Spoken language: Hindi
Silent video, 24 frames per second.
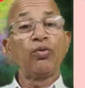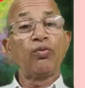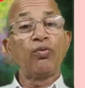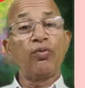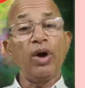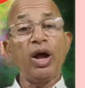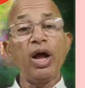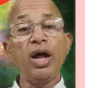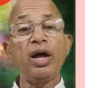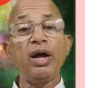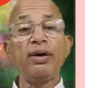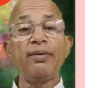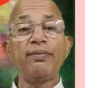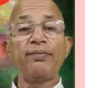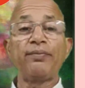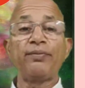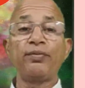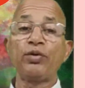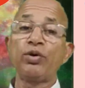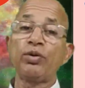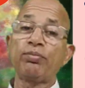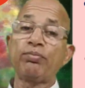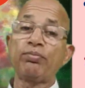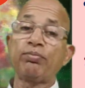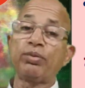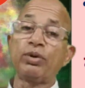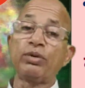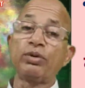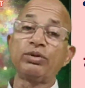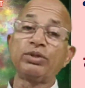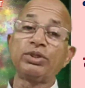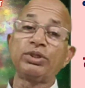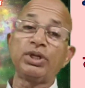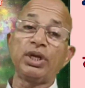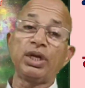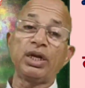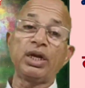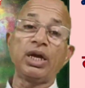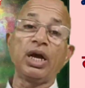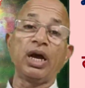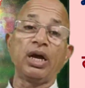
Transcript: वहां वो पहुंचेगा